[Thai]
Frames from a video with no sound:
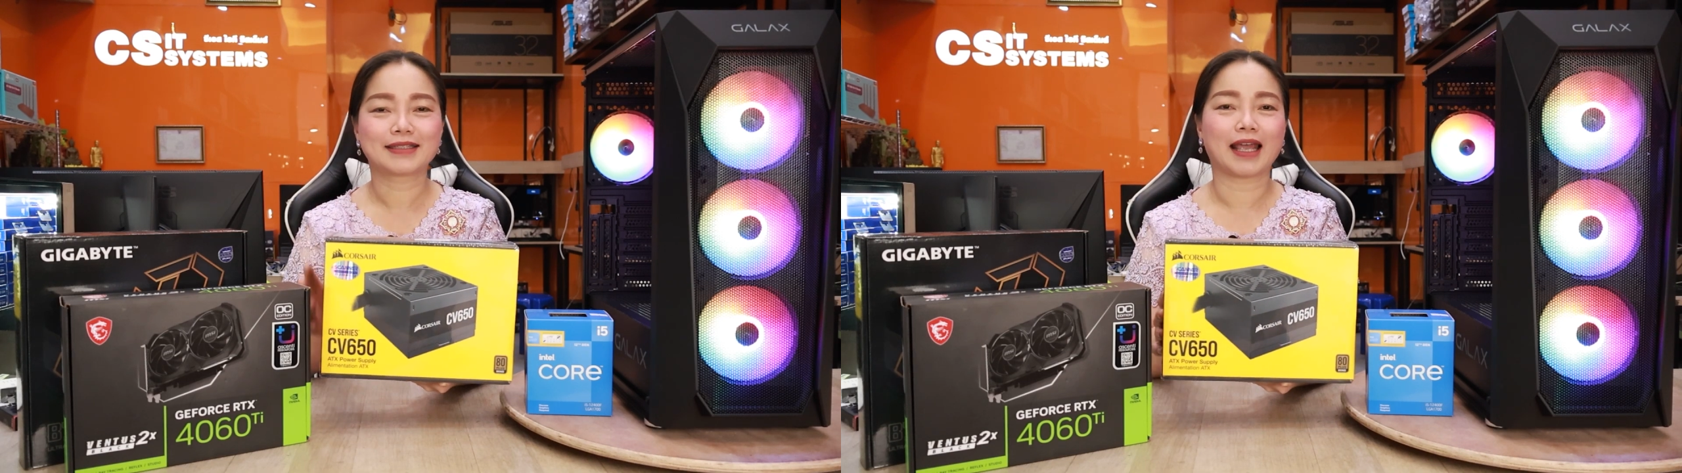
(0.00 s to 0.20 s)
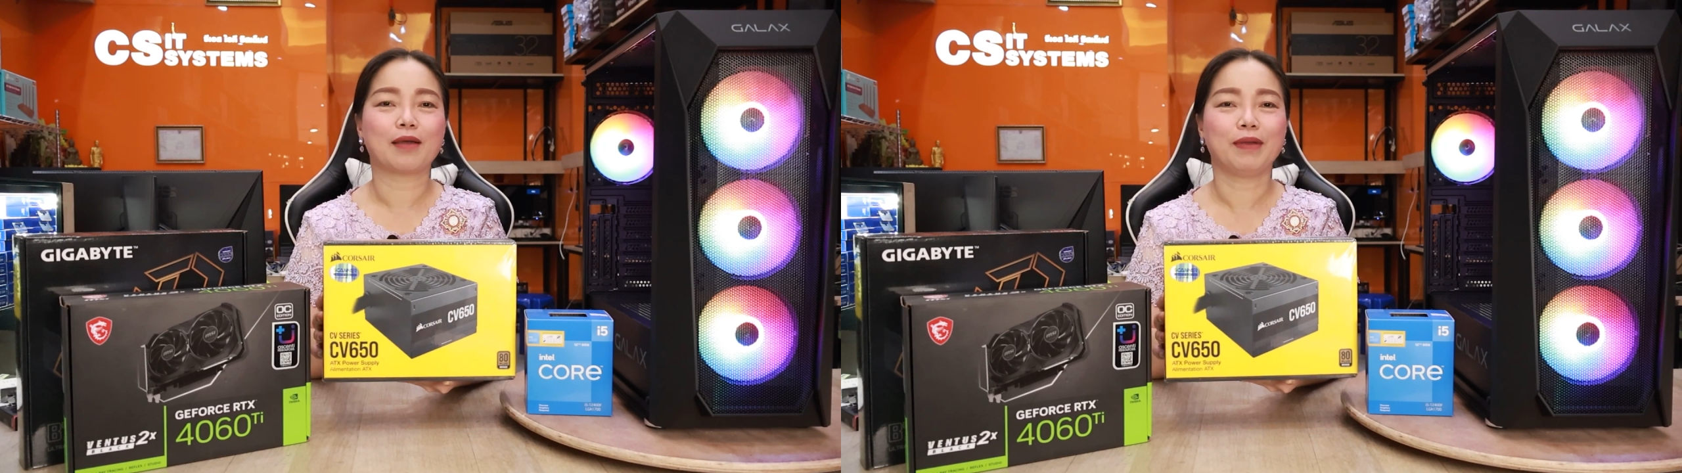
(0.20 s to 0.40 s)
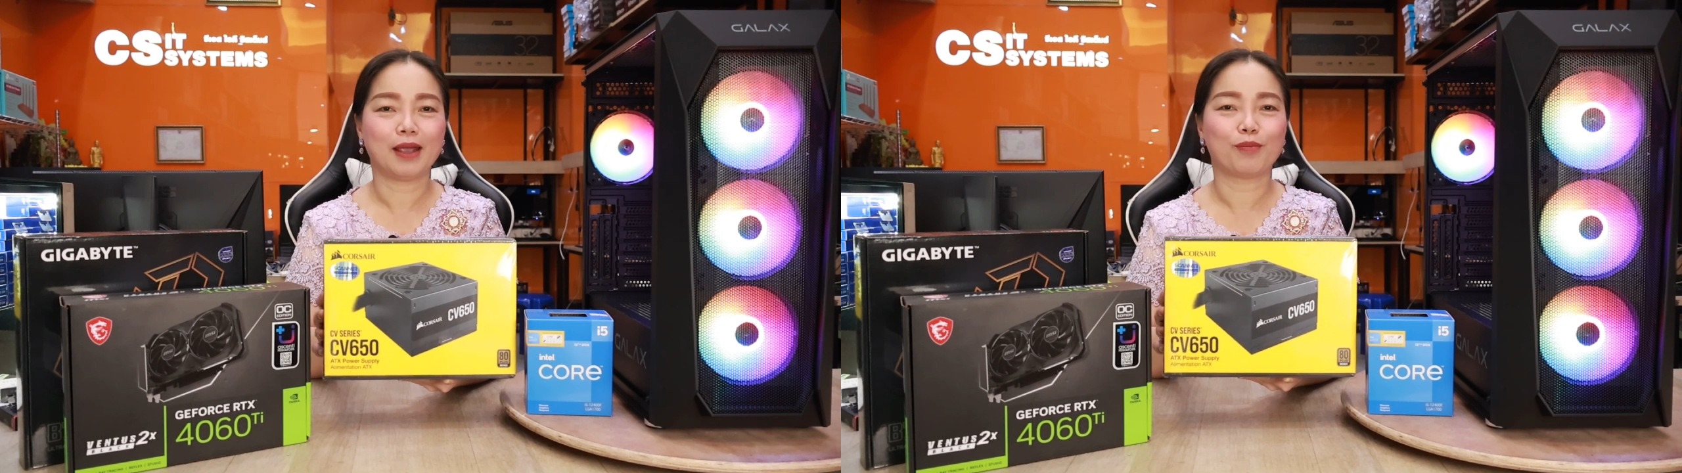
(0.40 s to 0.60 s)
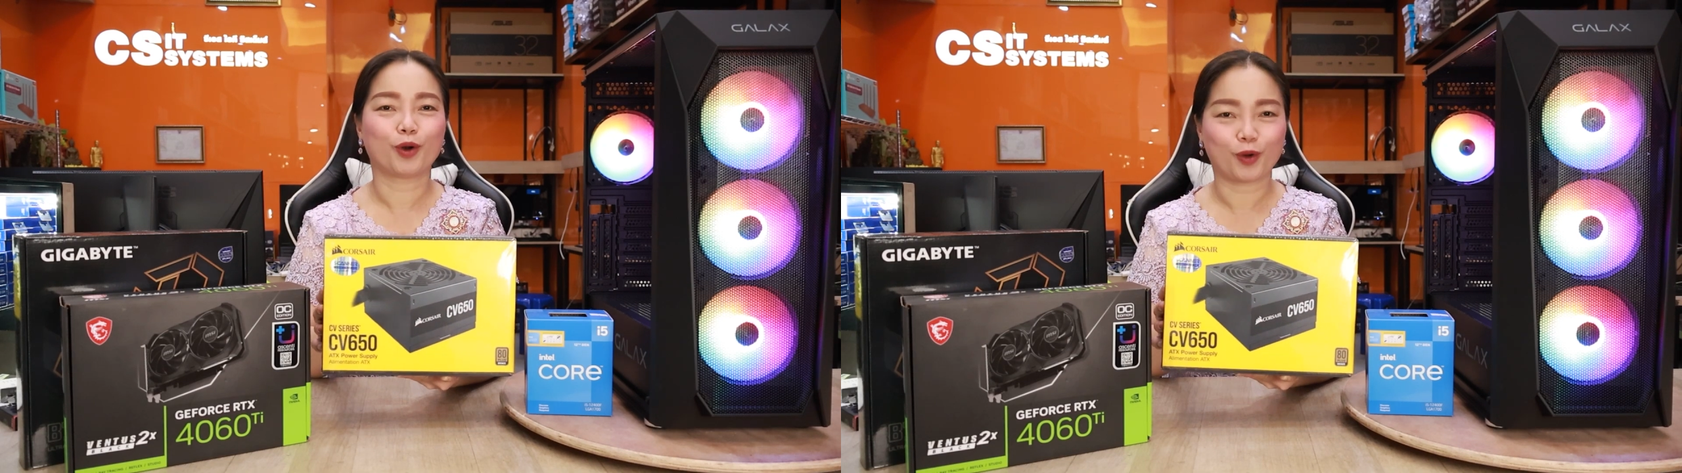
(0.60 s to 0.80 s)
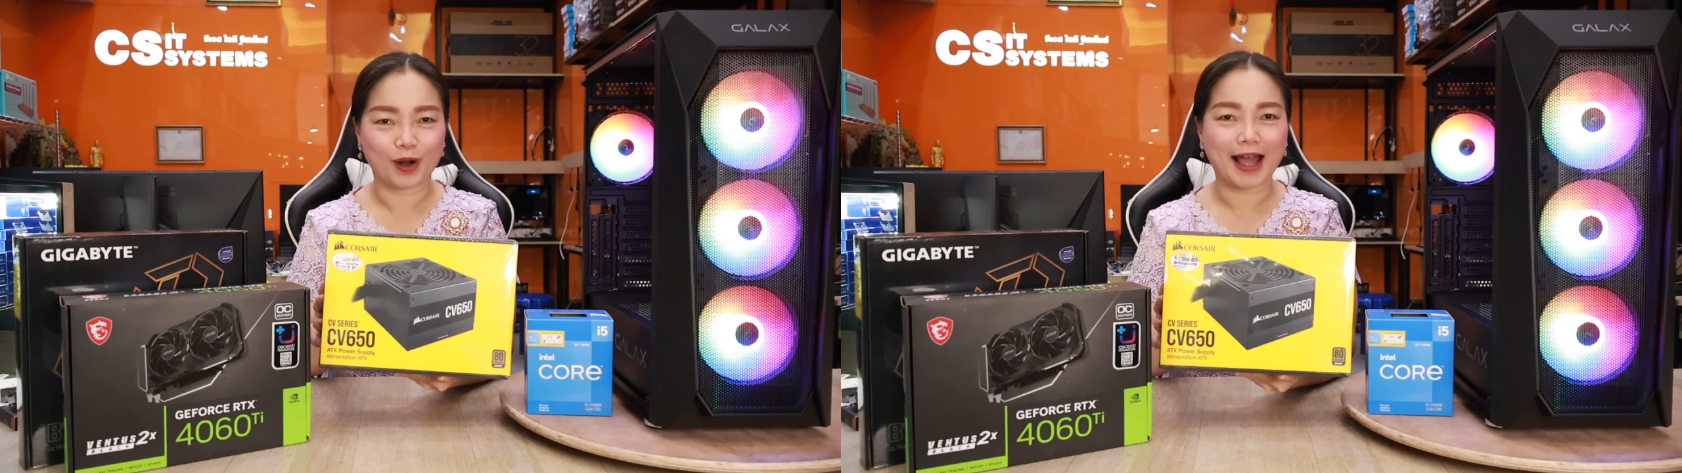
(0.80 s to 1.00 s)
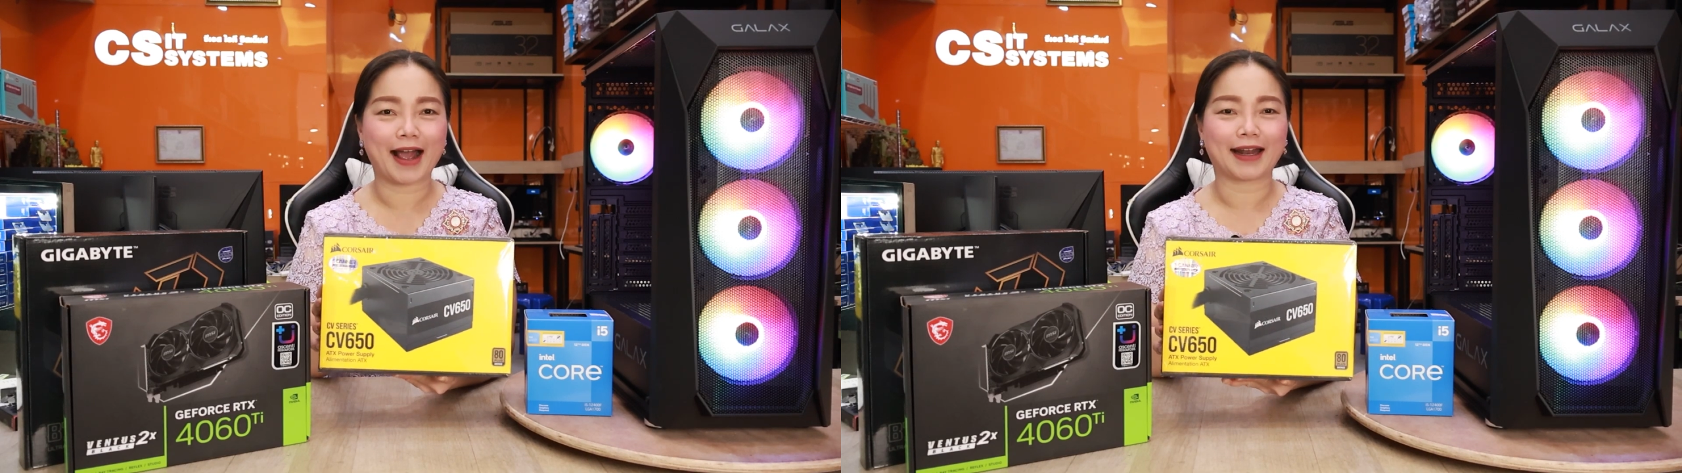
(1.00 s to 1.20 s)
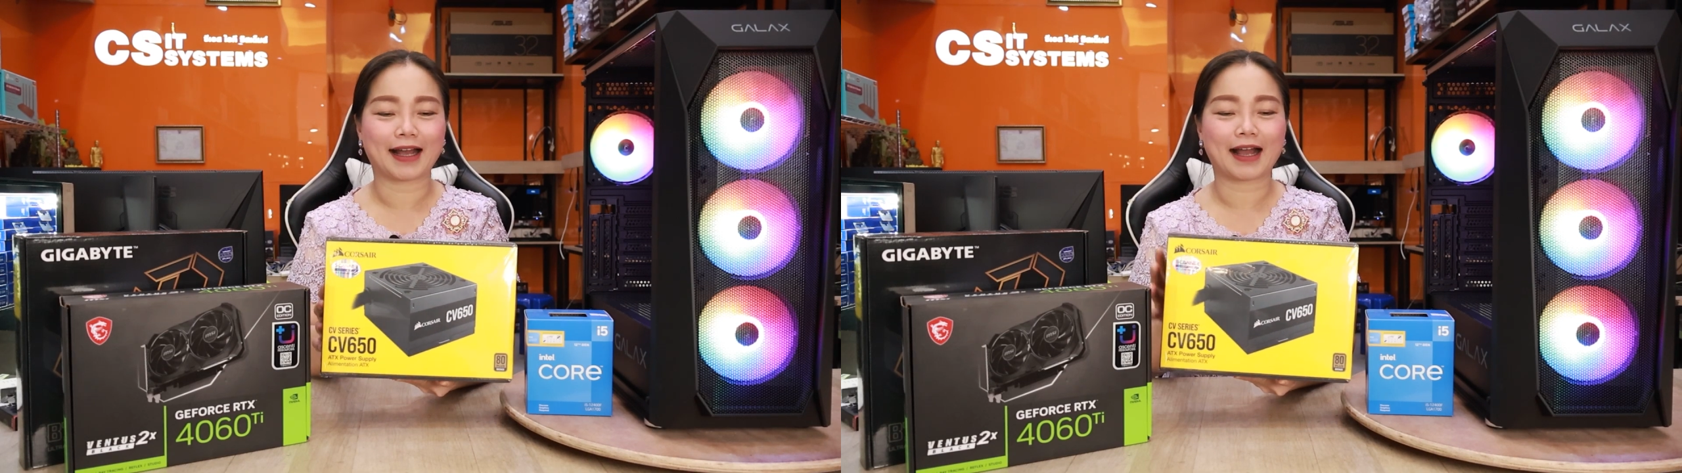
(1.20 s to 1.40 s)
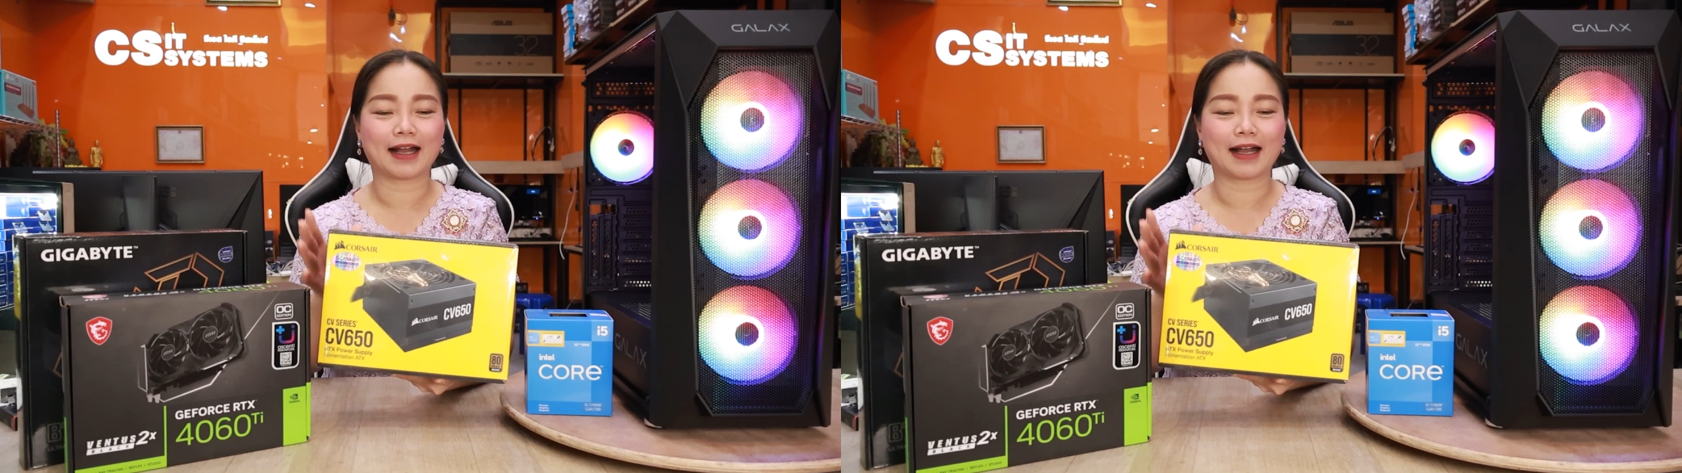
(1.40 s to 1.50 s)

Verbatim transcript: เซมิโมดูล่านะ